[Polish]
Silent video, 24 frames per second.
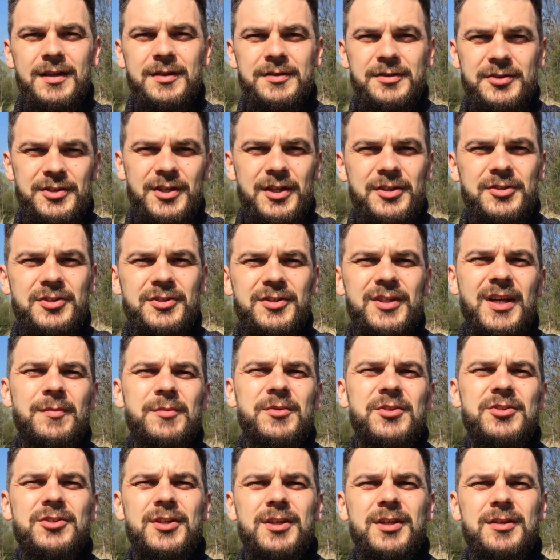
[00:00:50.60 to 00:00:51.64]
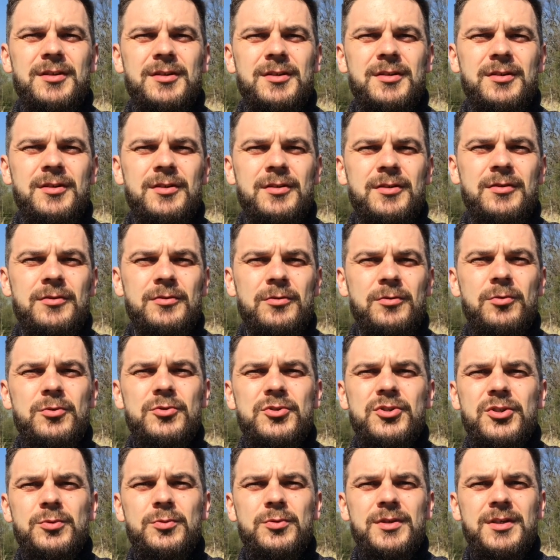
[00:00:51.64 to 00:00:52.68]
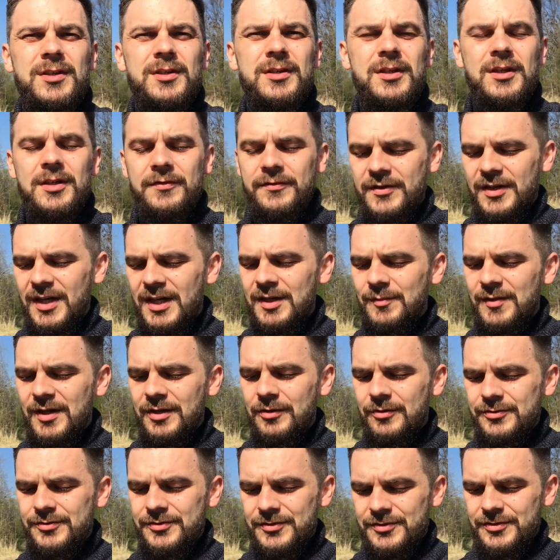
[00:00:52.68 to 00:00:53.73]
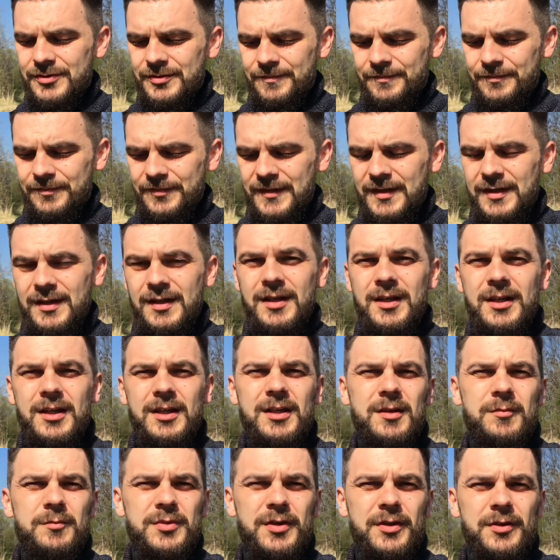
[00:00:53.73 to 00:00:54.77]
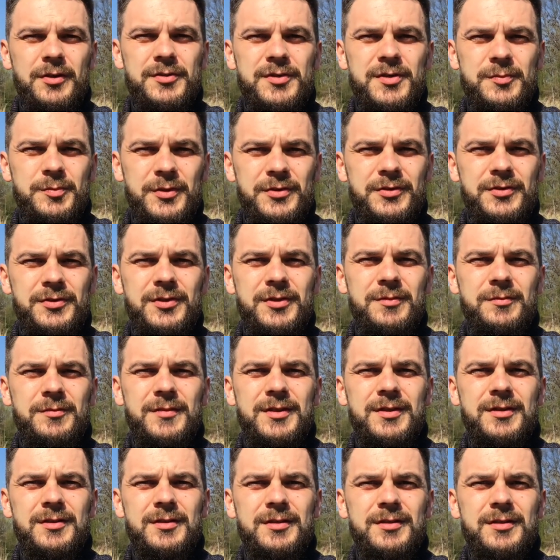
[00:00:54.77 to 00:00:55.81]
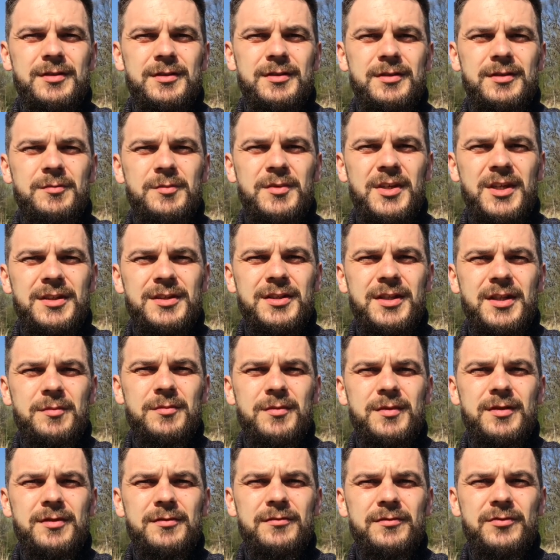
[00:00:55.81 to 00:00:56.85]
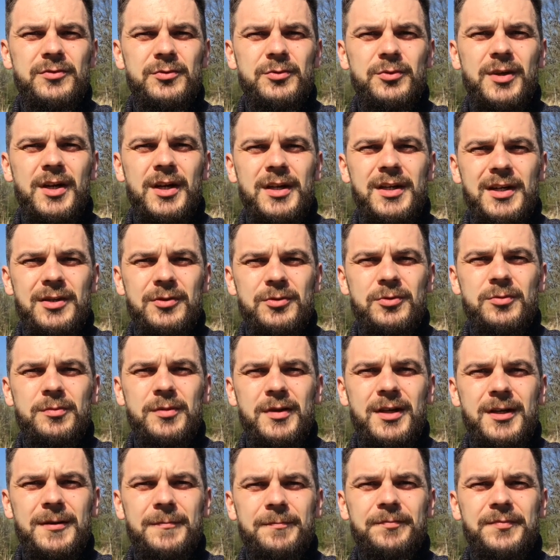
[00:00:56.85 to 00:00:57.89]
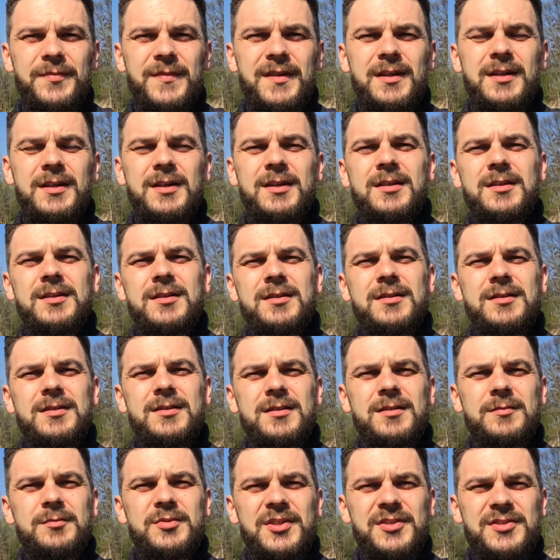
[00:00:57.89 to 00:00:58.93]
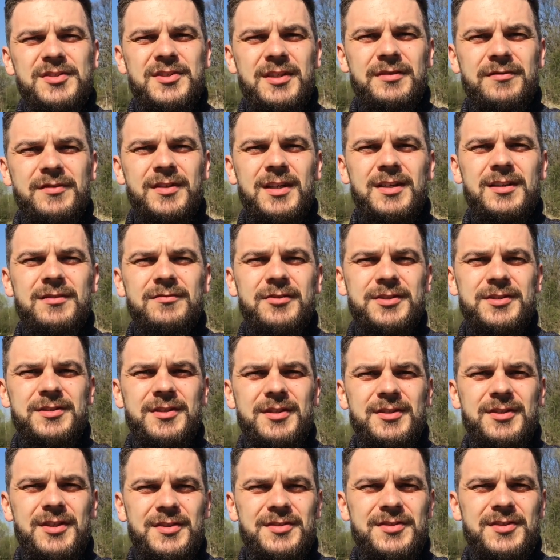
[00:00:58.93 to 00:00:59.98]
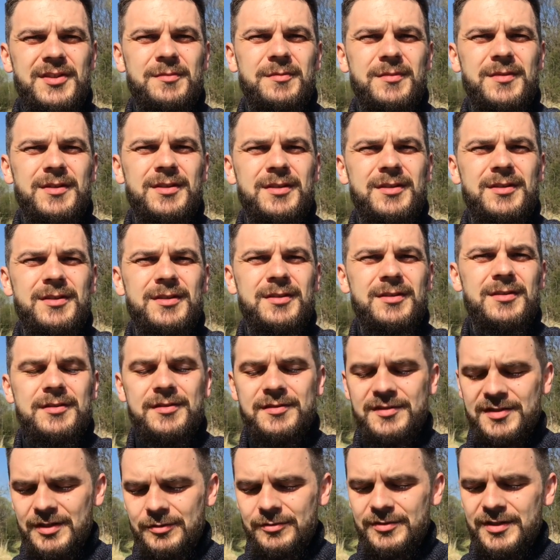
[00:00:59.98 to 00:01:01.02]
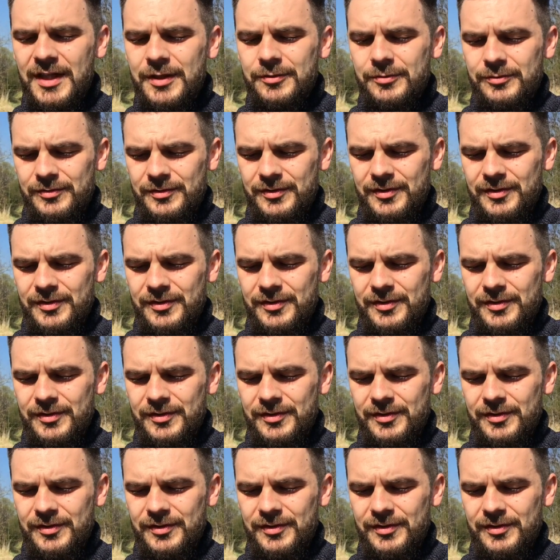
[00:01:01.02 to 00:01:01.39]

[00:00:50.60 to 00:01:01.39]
Dzisiaj czytamy, że uczył Efraima chodzić. Prorocy pod tym imieniem wnuka Jakuba e, przedstawiali właśnie czasem e, cały naród